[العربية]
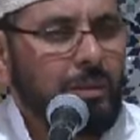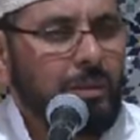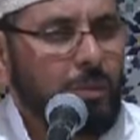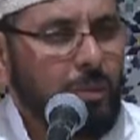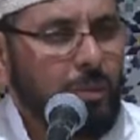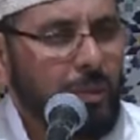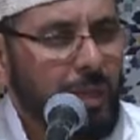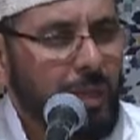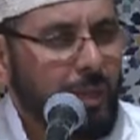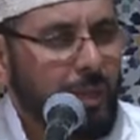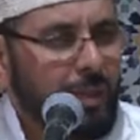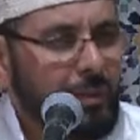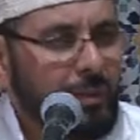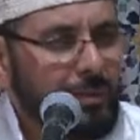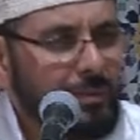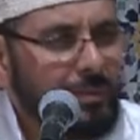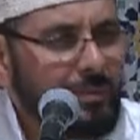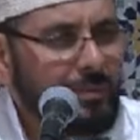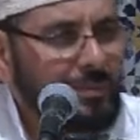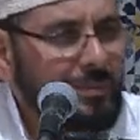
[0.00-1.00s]

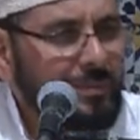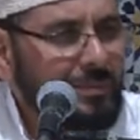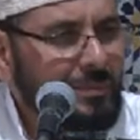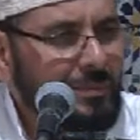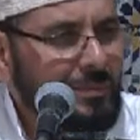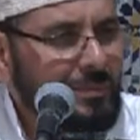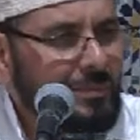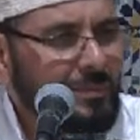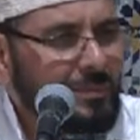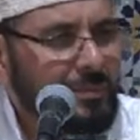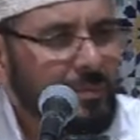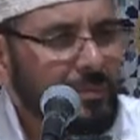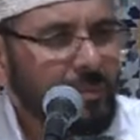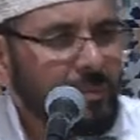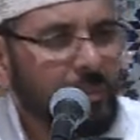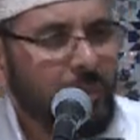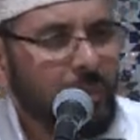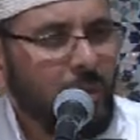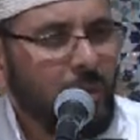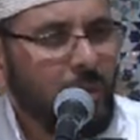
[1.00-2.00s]
الدنيا
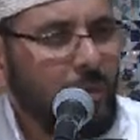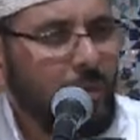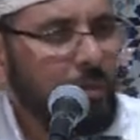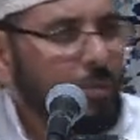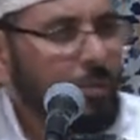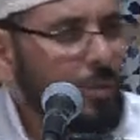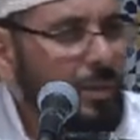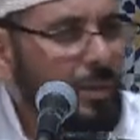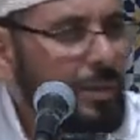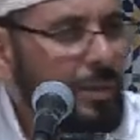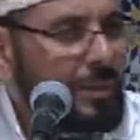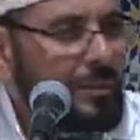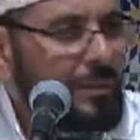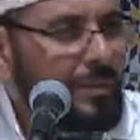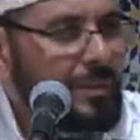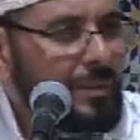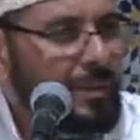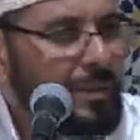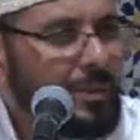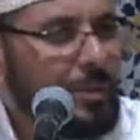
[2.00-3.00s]
امور
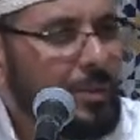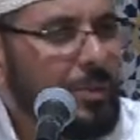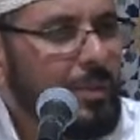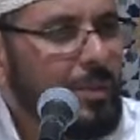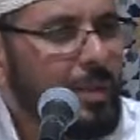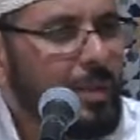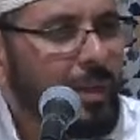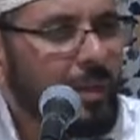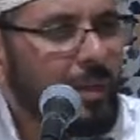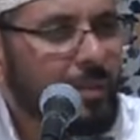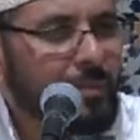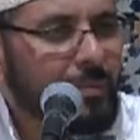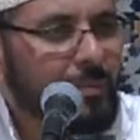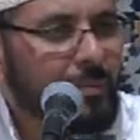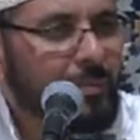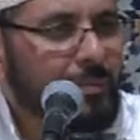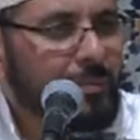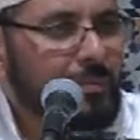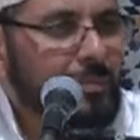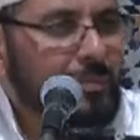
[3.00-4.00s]
الدنيا
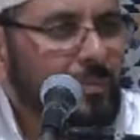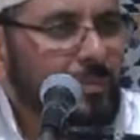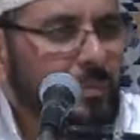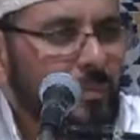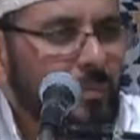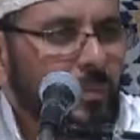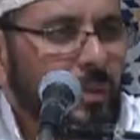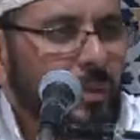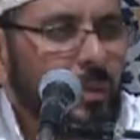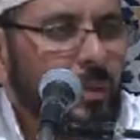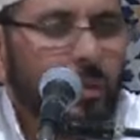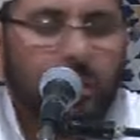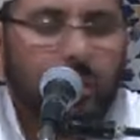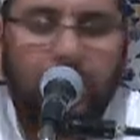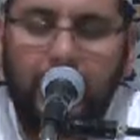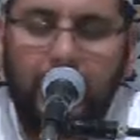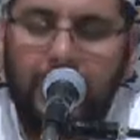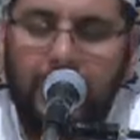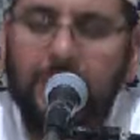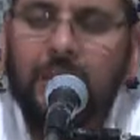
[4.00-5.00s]

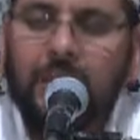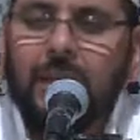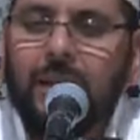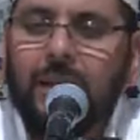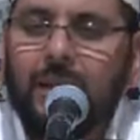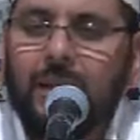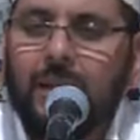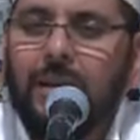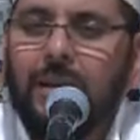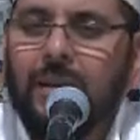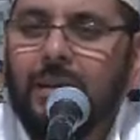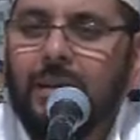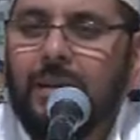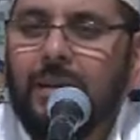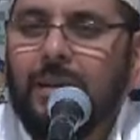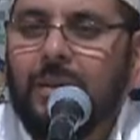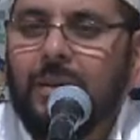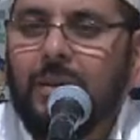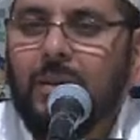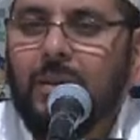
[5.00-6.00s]
حتى
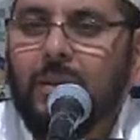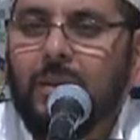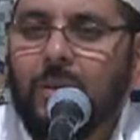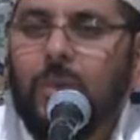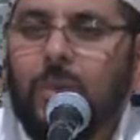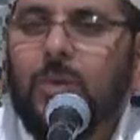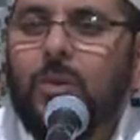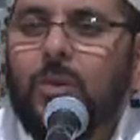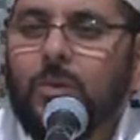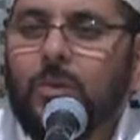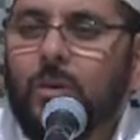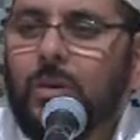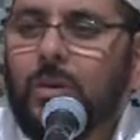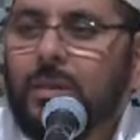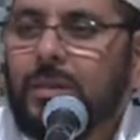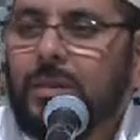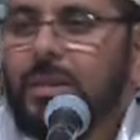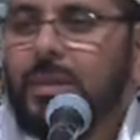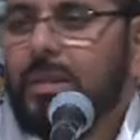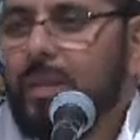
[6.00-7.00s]
امور
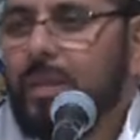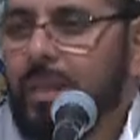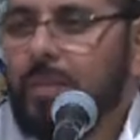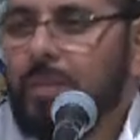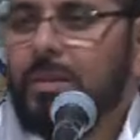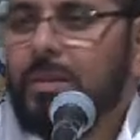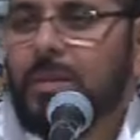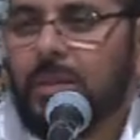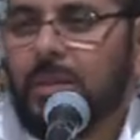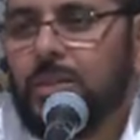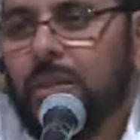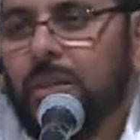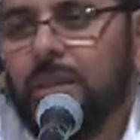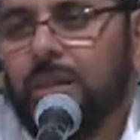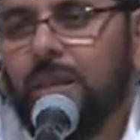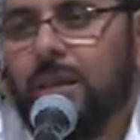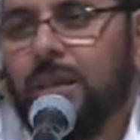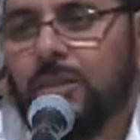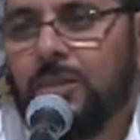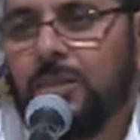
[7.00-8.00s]
الدين اللي ما سكتش
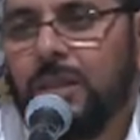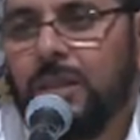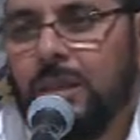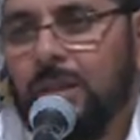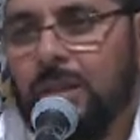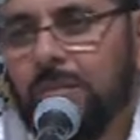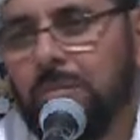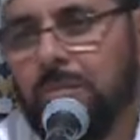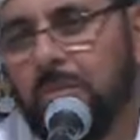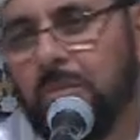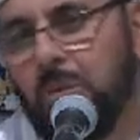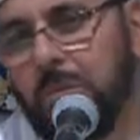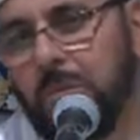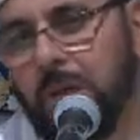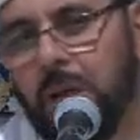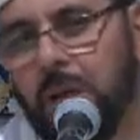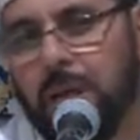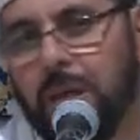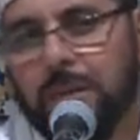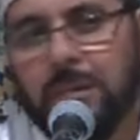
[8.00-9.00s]
عليها الشرع
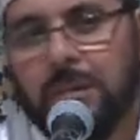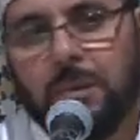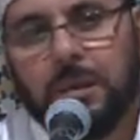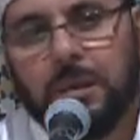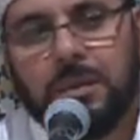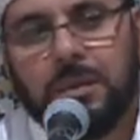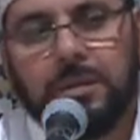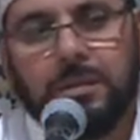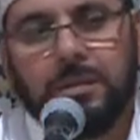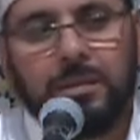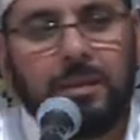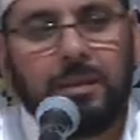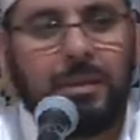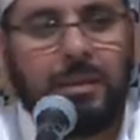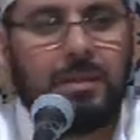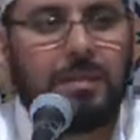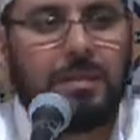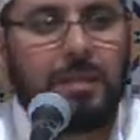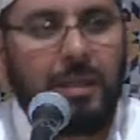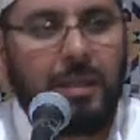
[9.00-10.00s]
مباح بغيت
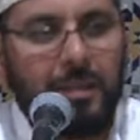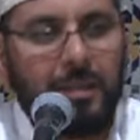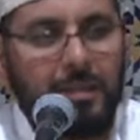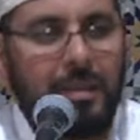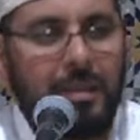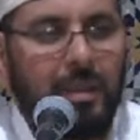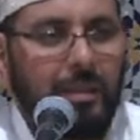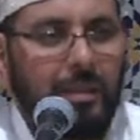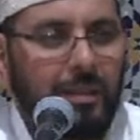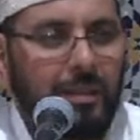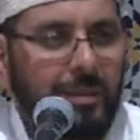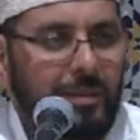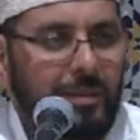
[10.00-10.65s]
الانسان يسال